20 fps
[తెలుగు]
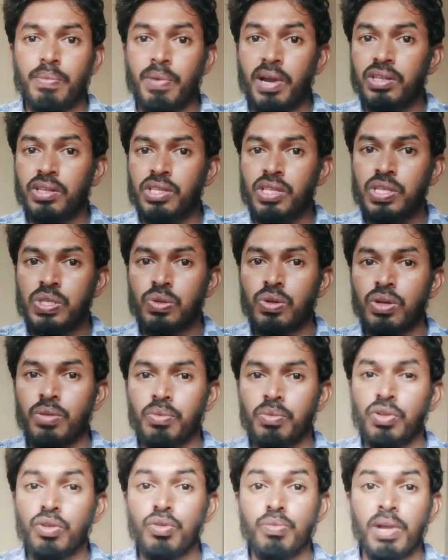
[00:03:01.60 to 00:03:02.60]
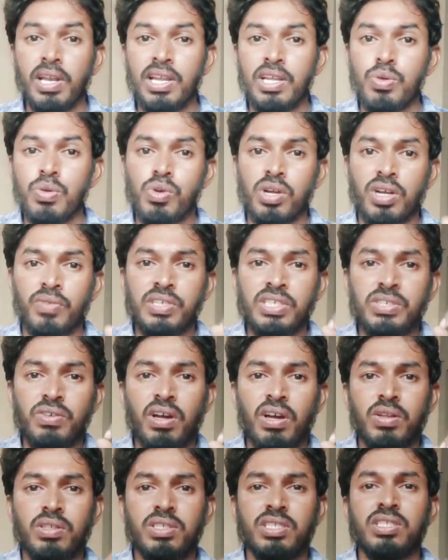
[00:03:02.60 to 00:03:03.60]
ఆ బ్రాండ్ తీసుకునే ముందు మళ్ళీ ఇంకొక విషయం
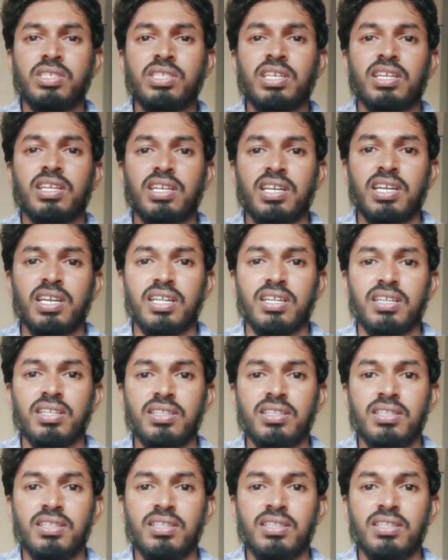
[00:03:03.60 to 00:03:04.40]
ఆలోచించాలి ఇక్కడే